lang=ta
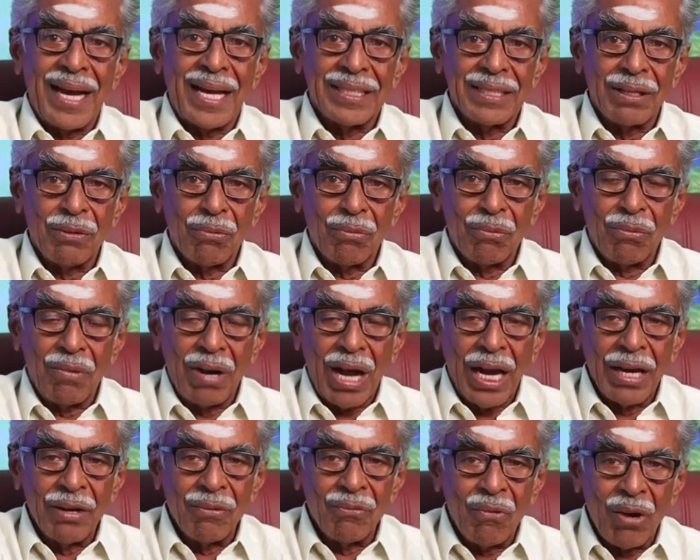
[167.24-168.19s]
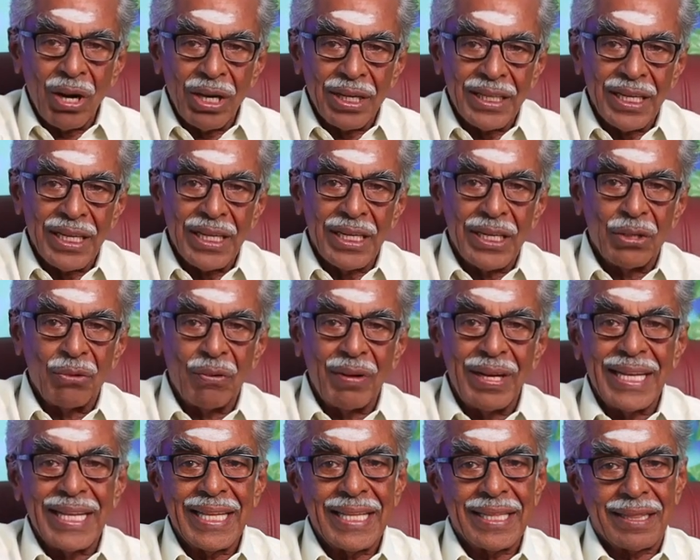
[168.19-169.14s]
அந்த அன்வான்ட்
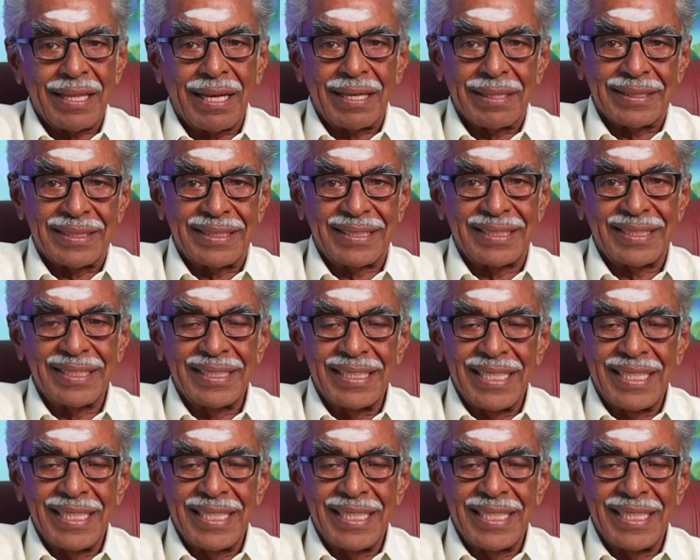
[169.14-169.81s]
டுவெல்லிங் தாட்ஸ்